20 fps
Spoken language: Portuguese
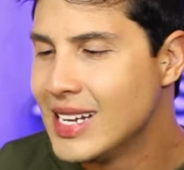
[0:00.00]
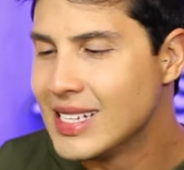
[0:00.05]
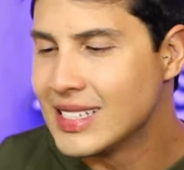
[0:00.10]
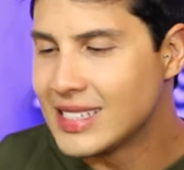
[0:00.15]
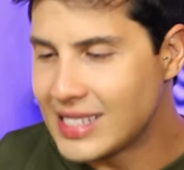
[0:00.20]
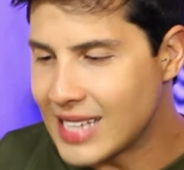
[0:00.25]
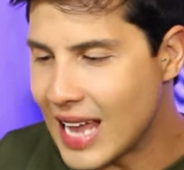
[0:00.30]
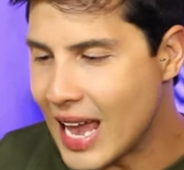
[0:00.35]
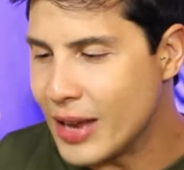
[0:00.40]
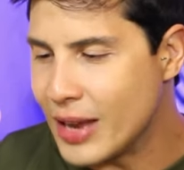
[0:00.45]

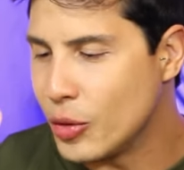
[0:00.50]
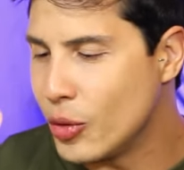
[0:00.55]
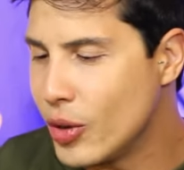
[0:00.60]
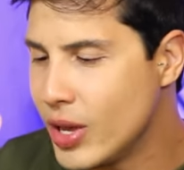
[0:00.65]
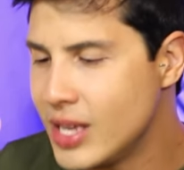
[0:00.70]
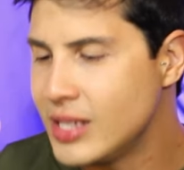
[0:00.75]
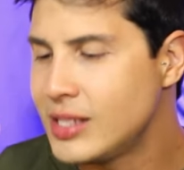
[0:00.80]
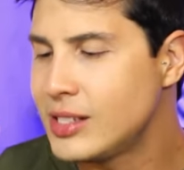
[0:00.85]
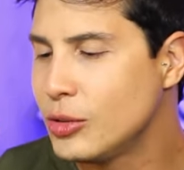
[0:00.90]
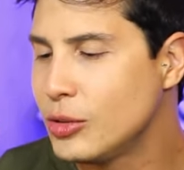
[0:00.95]
Sério,
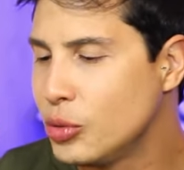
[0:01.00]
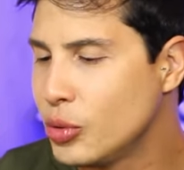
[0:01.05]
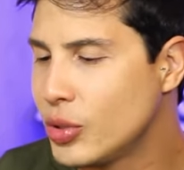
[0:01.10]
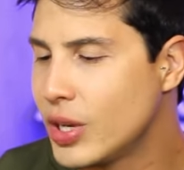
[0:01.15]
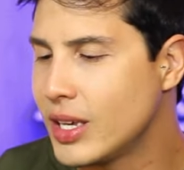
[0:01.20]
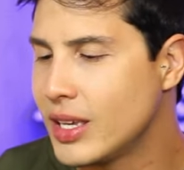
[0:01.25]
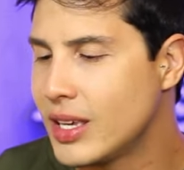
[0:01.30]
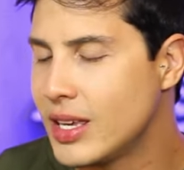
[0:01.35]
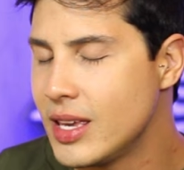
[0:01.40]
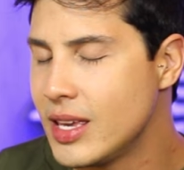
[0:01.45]
esse
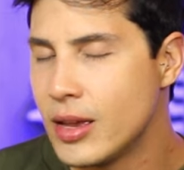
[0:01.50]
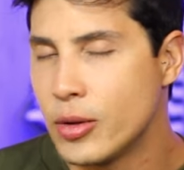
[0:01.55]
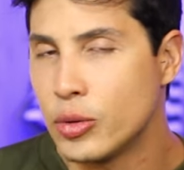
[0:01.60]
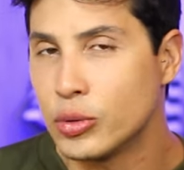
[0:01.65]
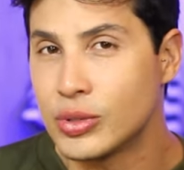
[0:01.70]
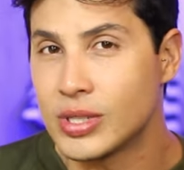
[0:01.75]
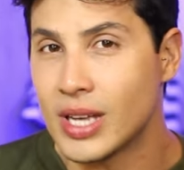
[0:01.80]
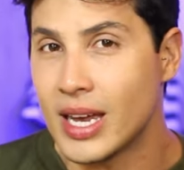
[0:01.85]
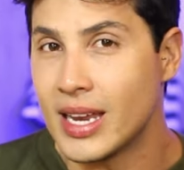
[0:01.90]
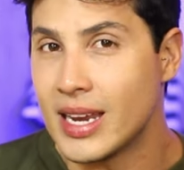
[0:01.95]
look aqui eu
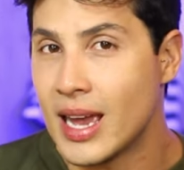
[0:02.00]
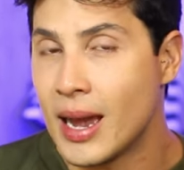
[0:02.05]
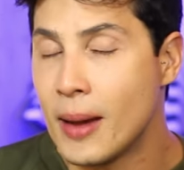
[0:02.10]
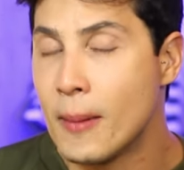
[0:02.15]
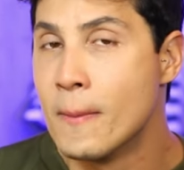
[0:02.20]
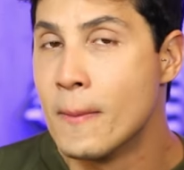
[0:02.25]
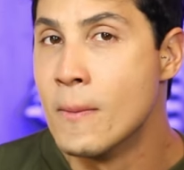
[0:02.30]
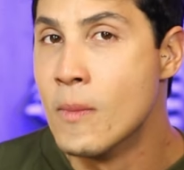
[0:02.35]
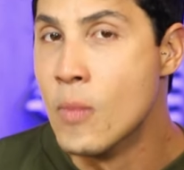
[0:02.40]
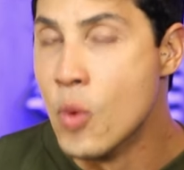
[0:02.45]
usaria
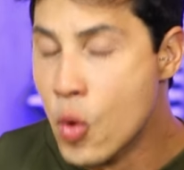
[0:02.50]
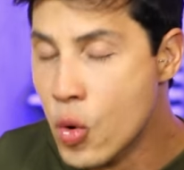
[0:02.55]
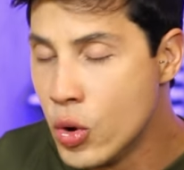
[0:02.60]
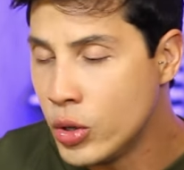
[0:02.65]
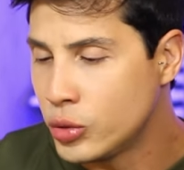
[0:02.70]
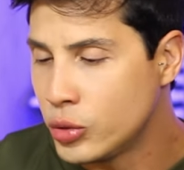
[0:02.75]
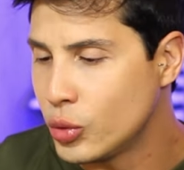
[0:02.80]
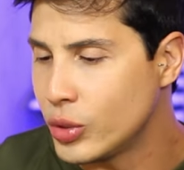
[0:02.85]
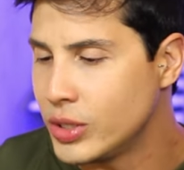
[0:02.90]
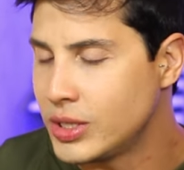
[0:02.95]

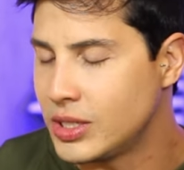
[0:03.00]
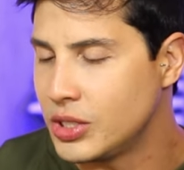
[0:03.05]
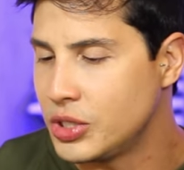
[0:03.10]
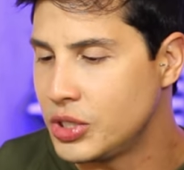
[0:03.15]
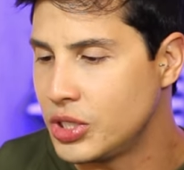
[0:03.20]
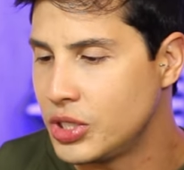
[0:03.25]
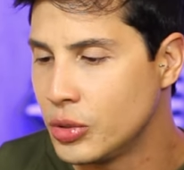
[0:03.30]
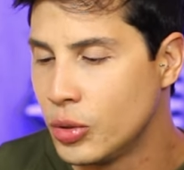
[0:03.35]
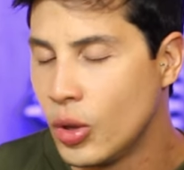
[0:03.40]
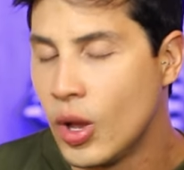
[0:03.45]
muito esse
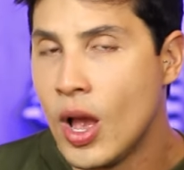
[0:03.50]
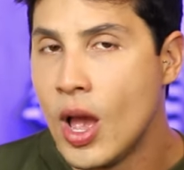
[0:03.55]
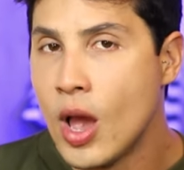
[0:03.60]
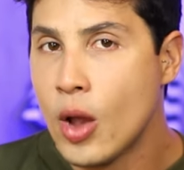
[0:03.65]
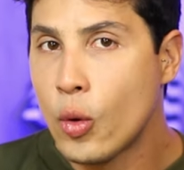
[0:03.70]
estilo.